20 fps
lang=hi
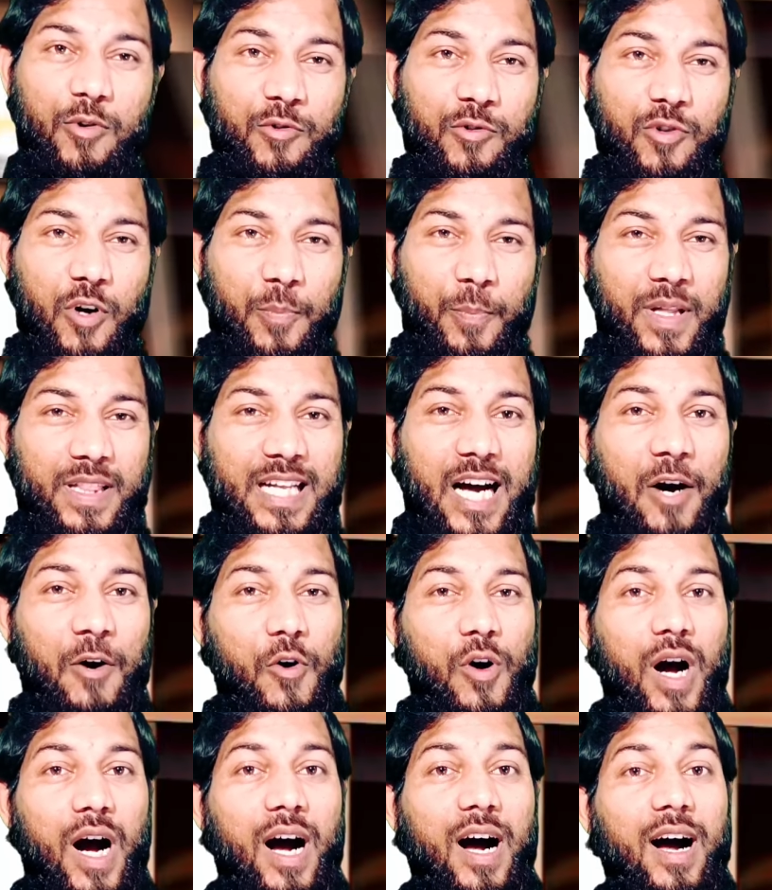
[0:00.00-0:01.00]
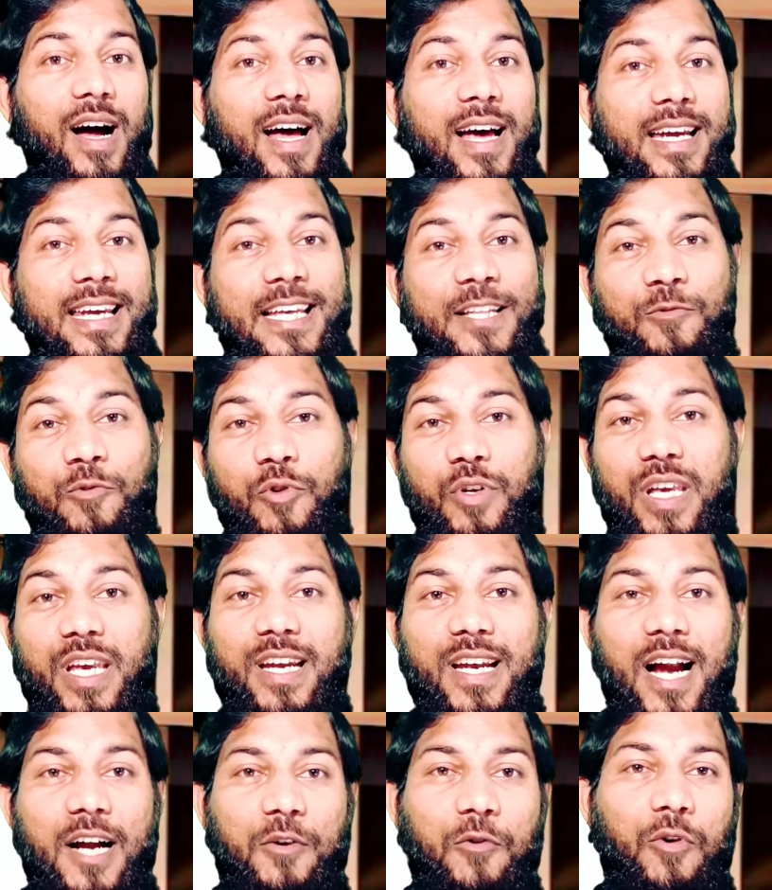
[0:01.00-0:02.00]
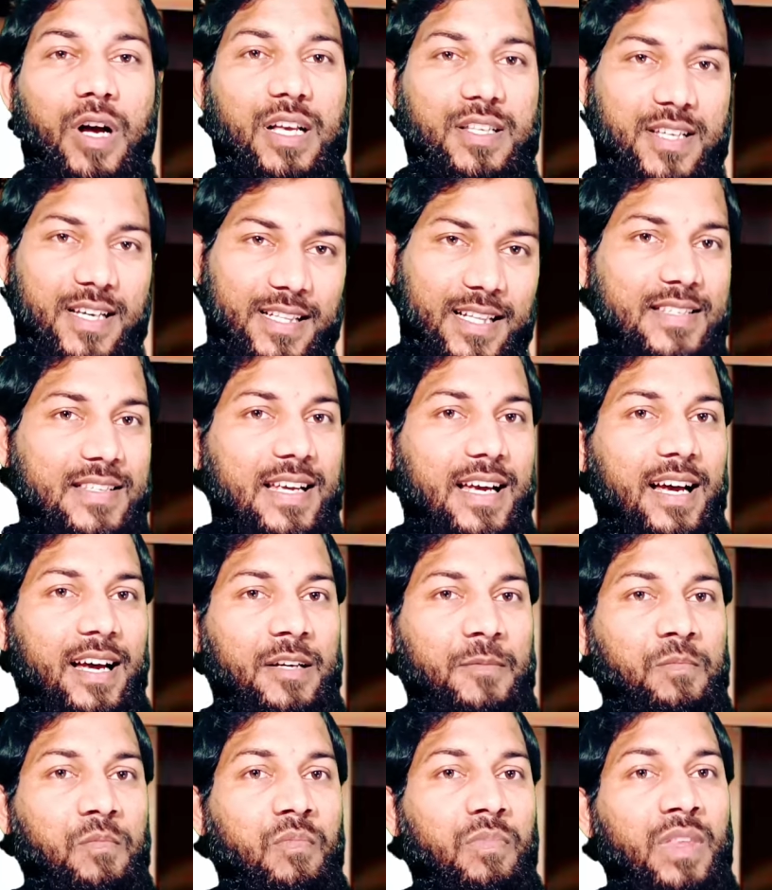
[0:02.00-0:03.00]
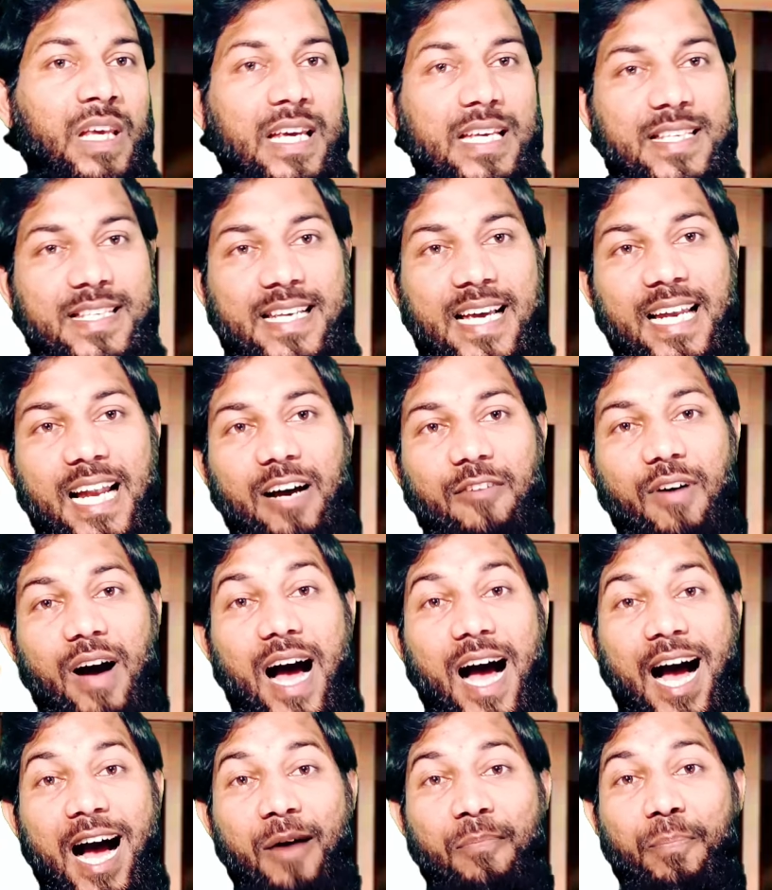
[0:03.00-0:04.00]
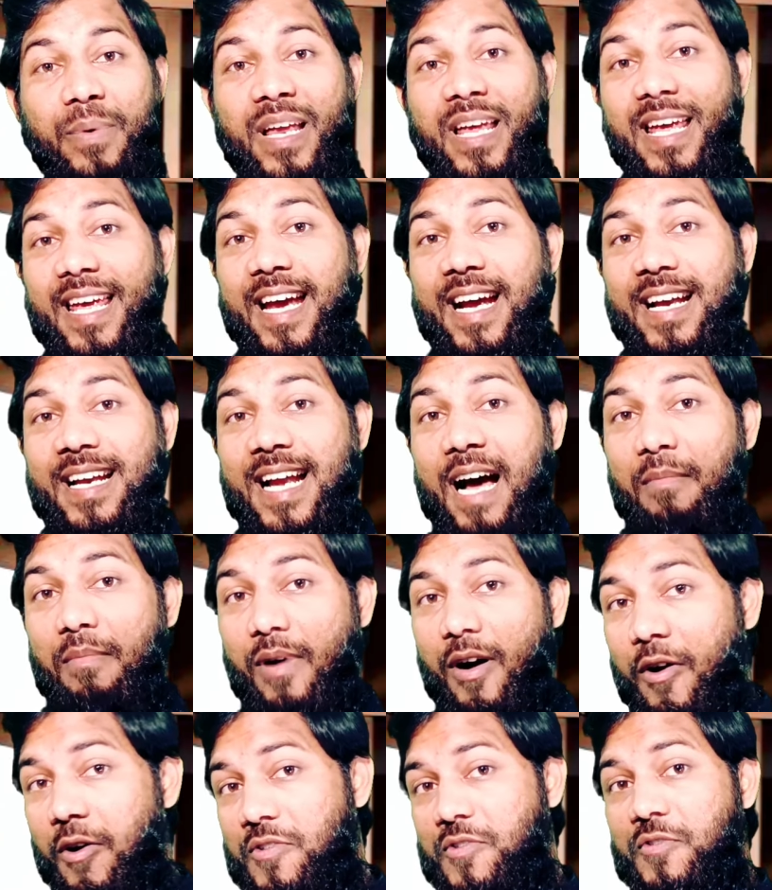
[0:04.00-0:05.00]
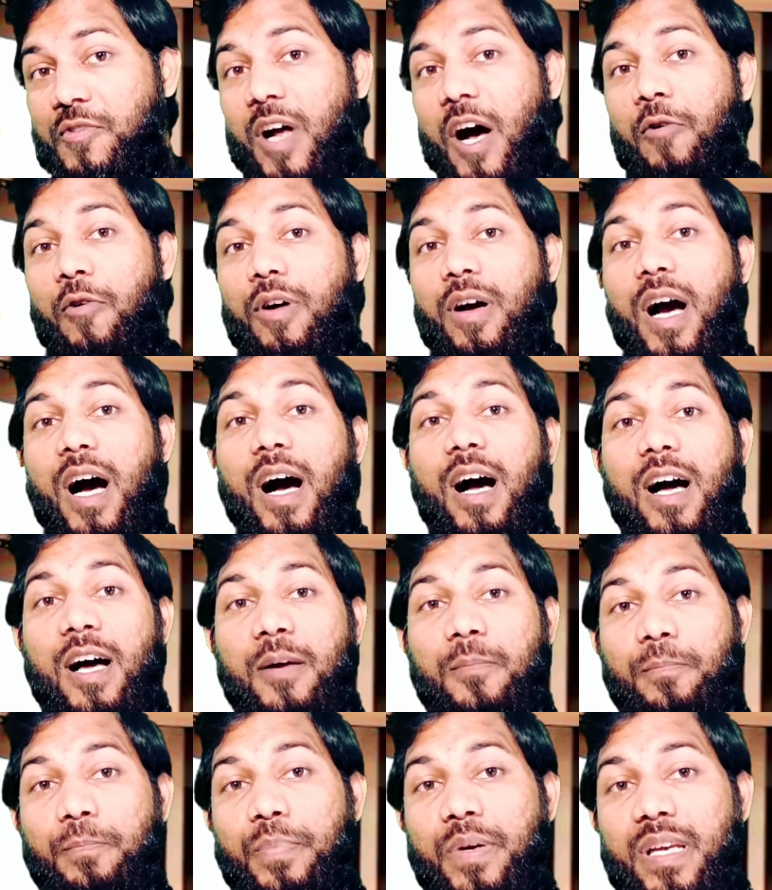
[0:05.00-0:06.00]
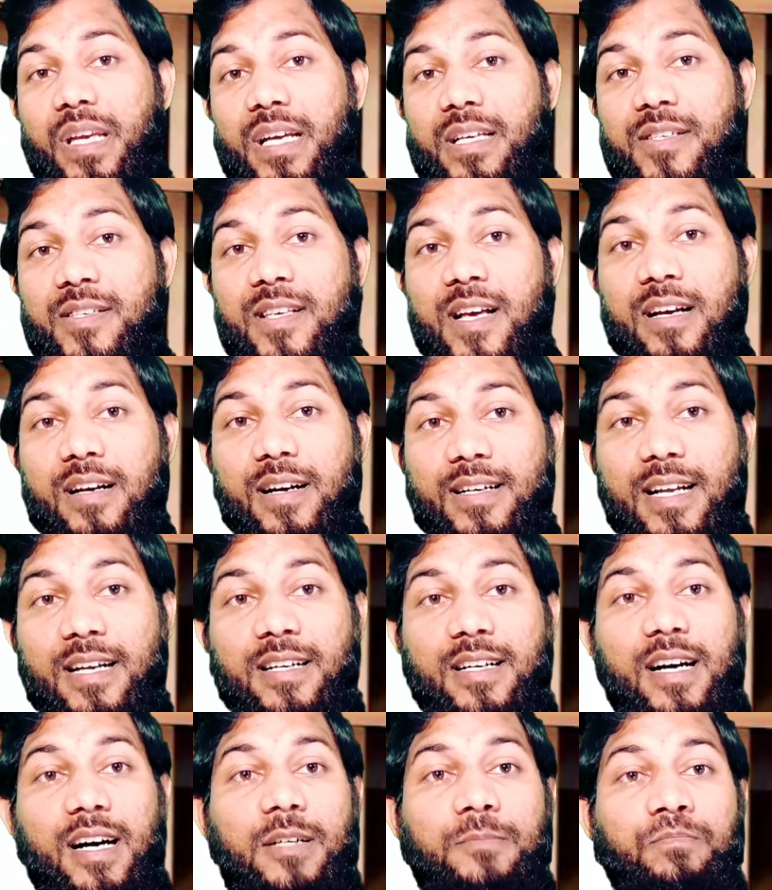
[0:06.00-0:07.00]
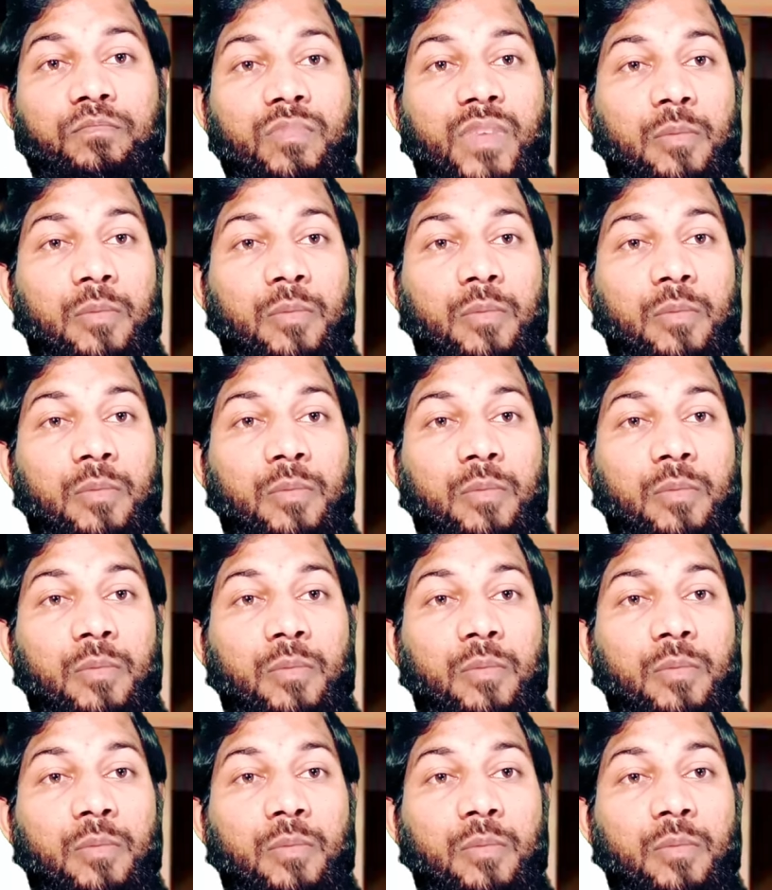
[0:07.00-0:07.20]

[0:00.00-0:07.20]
लोगों को पता होगा कि तुर्की नाटो का सदस्य है इसके अलावा आपने एक नाम और सुना होगा ब्रिक्स संगठन का